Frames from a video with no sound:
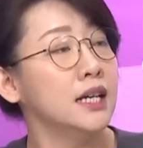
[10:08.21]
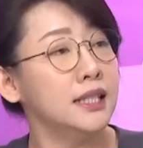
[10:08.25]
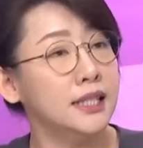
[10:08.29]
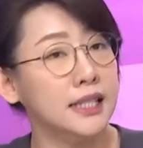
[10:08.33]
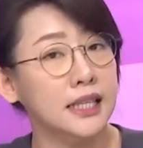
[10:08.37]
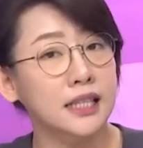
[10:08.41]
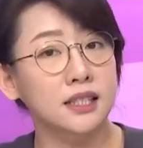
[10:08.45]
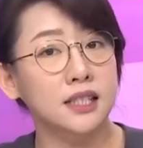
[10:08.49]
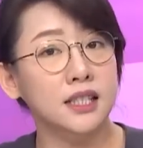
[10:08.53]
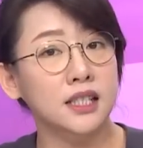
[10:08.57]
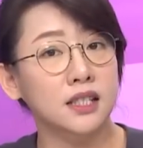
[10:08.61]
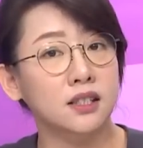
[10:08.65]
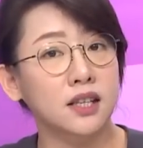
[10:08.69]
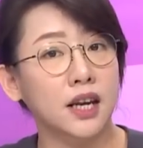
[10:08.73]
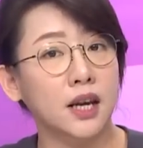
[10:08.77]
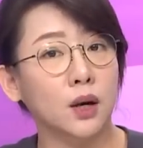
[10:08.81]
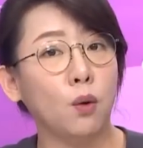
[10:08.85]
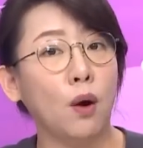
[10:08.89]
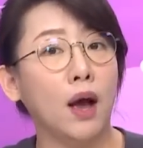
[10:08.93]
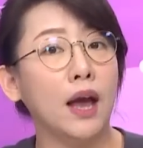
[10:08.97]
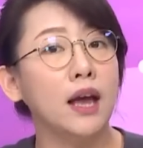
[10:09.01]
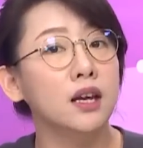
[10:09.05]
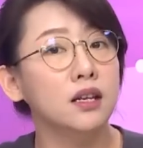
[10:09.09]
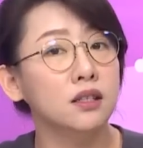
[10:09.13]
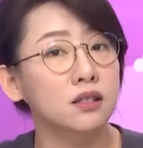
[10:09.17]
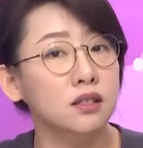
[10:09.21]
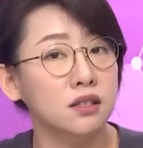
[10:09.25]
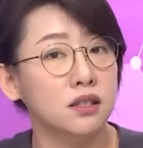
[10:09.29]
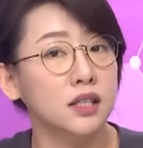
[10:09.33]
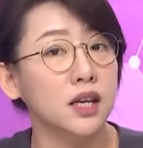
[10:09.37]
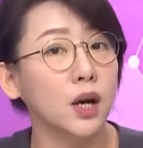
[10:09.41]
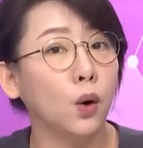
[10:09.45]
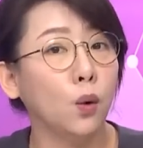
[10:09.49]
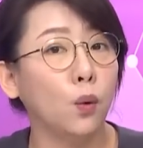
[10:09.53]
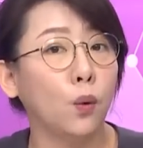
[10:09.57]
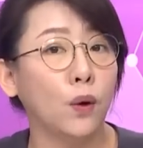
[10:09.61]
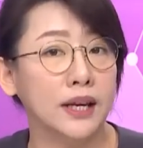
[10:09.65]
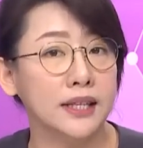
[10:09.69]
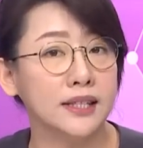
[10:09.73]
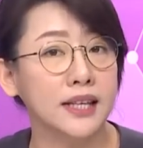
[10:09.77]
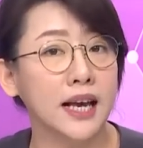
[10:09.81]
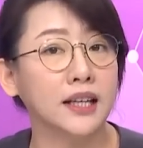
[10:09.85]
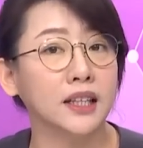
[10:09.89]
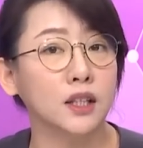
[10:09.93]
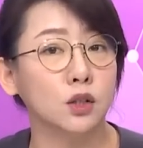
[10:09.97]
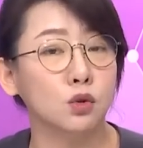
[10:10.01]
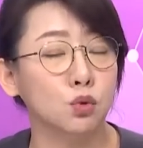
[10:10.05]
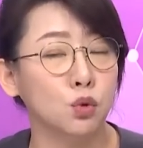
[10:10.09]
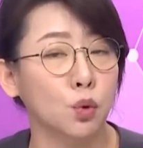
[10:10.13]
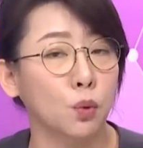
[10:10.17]
经济这一块直接毁
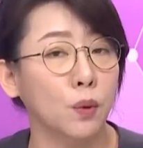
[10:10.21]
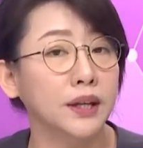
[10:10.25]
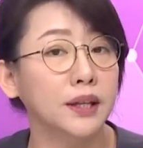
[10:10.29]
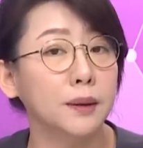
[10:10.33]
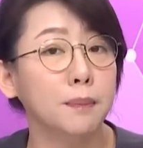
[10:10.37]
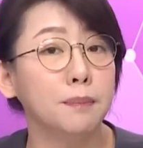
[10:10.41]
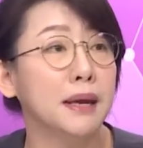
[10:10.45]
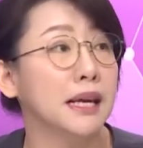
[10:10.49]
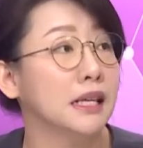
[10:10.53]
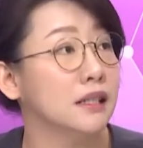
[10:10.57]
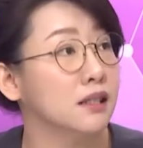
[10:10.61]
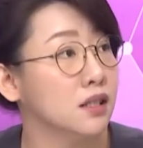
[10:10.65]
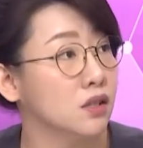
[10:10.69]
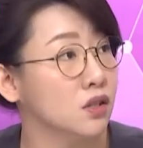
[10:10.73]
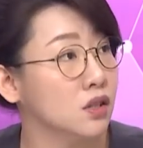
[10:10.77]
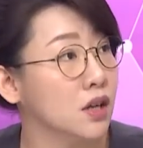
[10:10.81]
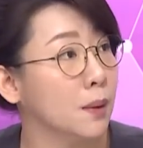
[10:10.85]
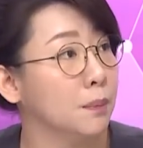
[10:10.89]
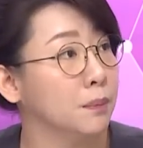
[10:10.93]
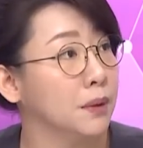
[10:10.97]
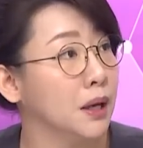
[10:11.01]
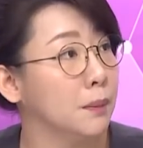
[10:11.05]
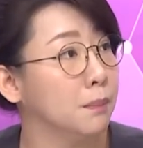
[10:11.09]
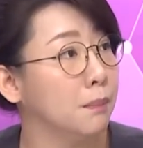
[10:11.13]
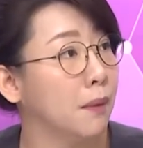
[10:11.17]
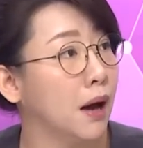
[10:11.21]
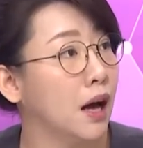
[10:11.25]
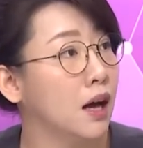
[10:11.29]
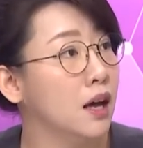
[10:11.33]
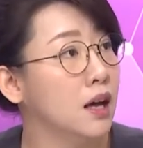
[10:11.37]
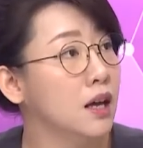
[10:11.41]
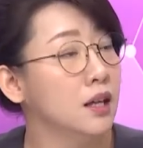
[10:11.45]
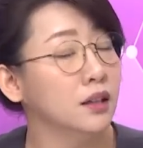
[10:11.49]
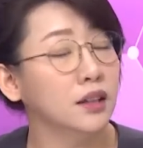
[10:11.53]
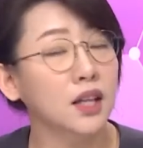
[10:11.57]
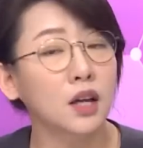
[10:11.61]
在你所谓的面子上面吗？